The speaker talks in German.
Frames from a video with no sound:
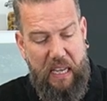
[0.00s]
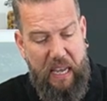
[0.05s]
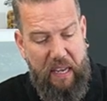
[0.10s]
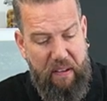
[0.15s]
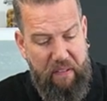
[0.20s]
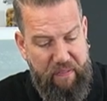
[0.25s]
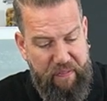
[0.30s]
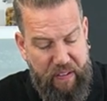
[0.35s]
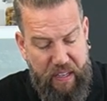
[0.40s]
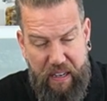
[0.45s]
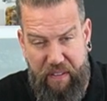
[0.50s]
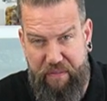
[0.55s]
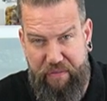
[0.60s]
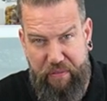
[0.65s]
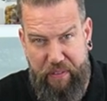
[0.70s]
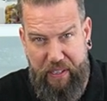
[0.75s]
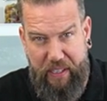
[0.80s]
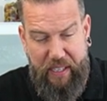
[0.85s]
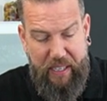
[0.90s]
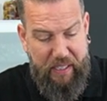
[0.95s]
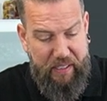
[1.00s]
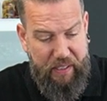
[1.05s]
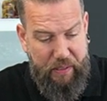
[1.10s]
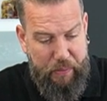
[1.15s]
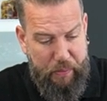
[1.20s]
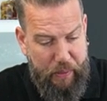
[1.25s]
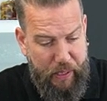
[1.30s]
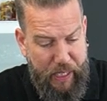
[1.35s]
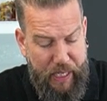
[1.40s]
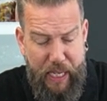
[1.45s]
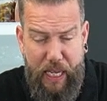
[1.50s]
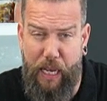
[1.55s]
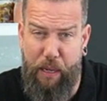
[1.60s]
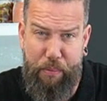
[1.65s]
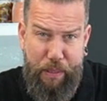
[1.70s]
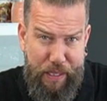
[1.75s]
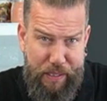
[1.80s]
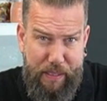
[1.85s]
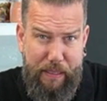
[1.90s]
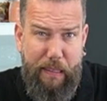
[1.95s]
eingefallen für die Kategorie,
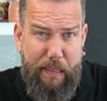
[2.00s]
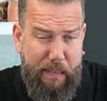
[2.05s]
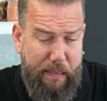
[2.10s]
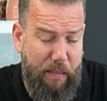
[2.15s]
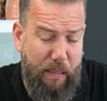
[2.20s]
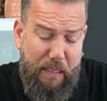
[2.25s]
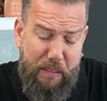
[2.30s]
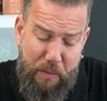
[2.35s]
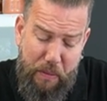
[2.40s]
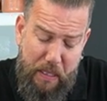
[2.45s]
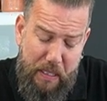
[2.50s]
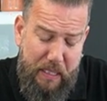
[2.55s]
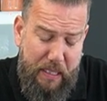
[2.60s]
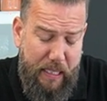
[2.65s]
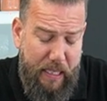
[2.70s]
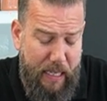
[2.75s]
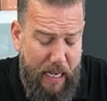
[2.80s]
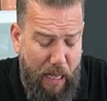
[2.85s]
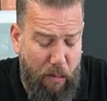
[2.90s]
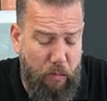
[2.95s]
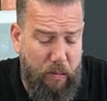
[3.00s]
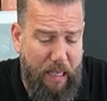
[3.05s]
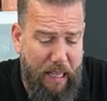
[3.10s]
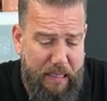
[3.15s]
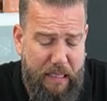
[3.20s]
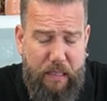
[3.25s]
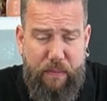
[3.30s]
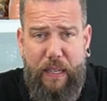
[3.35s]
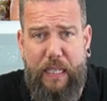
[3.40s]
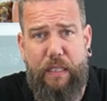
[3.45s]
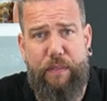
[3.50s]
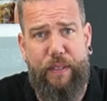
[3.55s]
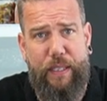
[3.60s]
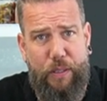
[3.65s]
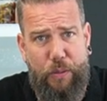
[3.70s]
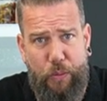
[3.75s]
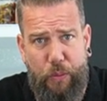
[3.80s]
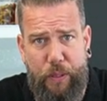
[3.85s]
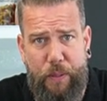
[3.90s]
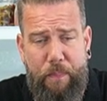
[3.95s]
aber es ist natürlich genau das, was wir
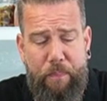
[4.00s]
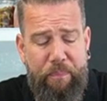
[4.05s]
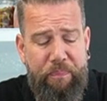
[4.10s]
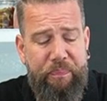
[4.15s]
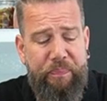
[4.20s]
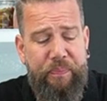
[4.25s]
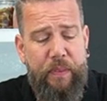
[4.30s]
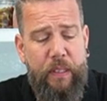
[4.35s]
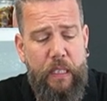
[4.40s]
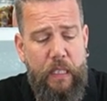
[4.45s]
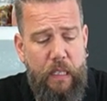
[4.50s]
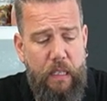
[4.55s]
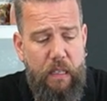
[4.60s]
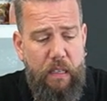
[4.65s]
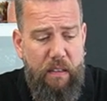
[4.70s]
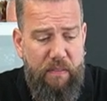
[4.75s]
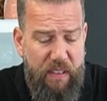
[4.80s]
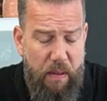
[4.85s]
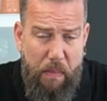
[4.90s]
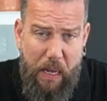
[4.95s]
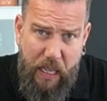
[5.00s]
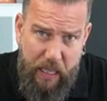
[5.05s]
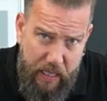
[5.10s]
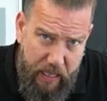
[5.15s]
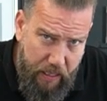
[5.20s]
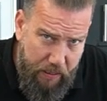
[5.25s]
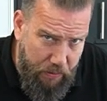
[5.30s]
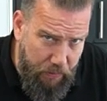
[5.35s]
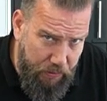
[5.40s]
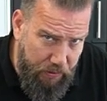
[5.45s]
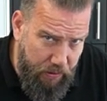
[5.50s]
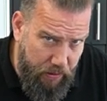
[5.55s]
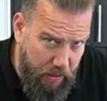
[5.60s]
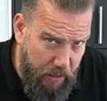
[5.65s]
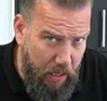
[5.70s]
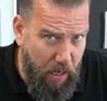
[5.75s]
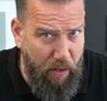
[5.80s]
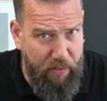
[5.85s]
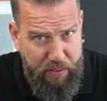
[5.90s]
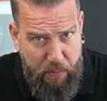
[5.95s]
tun. Wir machen Erdnüsse
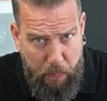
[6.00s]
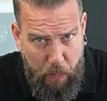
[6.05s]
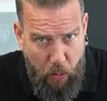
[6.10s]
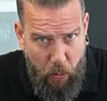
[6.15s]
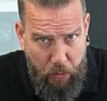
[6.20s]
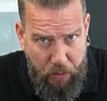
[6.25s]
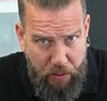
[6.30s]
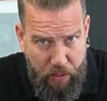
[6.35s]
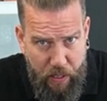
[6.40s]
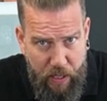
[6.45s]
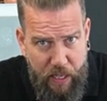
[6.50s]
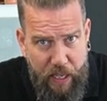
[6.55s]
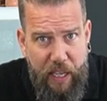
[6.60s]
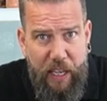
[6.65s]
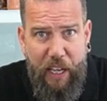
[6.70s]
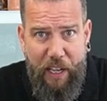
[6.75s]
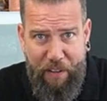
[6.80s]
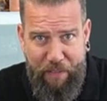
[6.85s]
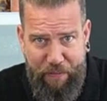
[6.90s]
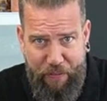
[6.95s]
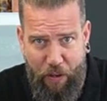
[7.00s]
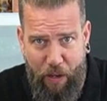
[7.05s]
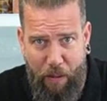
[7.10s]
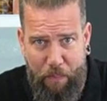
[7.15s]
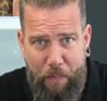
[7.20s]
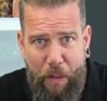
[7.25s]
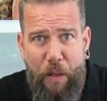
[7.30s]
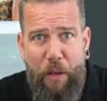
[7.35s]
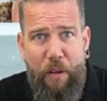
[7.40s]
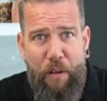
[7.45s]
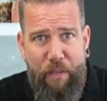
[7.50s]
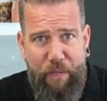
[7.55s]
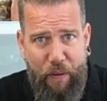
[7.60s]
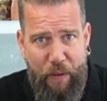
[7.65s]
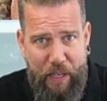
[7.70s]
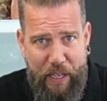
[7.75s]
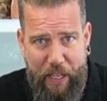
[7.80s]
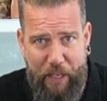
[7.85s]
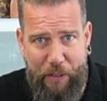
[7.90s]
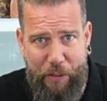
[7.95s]
aufs Brot in Form
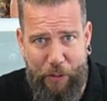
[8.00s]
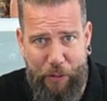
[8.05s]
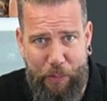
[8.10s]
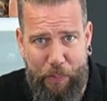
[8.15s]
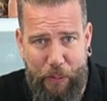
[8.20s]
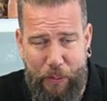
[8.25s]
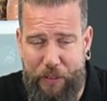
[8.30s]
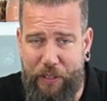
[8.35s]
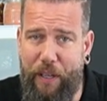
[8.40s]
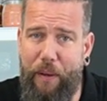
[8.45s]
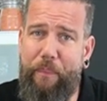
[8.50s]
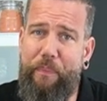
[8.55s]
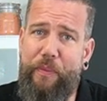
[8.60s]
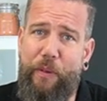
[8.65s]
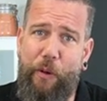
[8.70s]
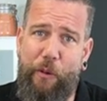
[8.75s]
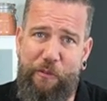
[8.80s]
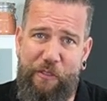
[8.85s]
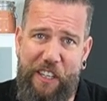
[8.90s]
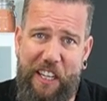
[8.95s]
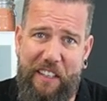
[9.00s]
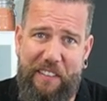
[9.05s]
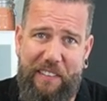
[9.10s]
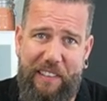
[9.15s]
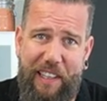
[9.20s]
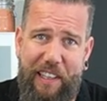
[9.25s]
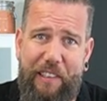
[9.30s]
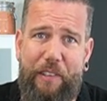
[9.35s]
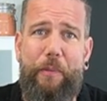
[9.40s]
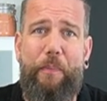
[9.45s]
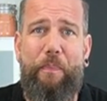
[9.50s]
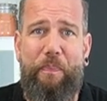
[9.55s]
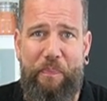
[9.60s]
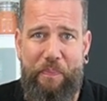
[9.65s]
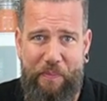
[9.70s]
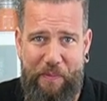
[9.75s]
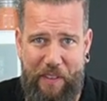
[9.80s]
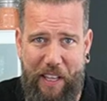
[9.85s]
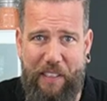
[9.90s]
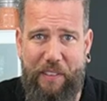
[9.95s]
von Erdnussbutter. Und wie das geht,
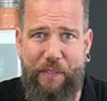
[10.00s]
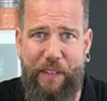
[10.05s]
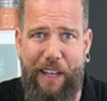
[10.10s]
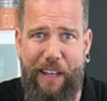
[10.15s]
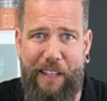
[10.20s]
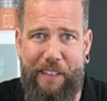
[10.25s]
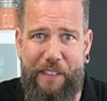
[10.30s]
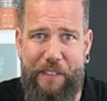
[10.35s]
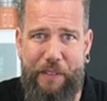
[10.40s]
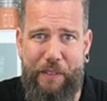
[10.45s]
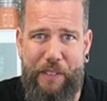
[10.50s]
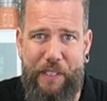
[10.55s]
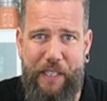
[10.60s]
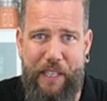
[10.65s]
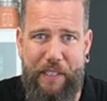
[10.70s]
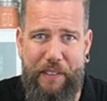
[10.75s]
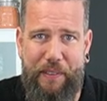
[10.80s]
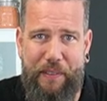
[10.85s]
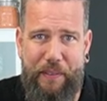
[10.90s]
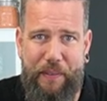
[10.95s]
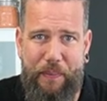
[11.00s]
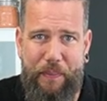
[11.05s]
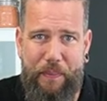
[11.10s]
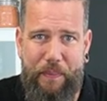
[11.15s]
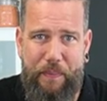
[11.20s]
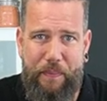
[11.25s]
das verrate ich euch jetzt.